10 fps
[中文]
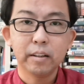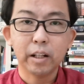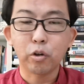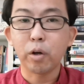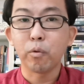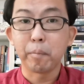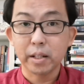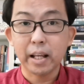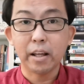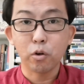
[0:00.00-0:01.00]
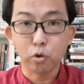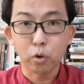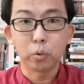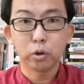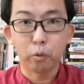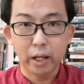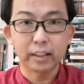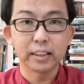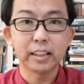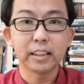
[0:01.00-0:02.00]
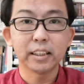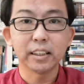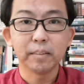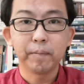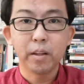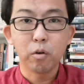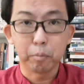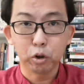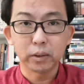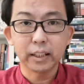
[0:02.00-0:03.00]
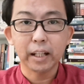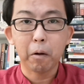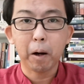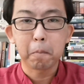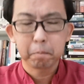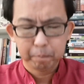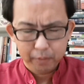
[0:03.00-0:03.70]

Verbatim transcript: 但愿我们也拥有同样的心智，我们同心祷告，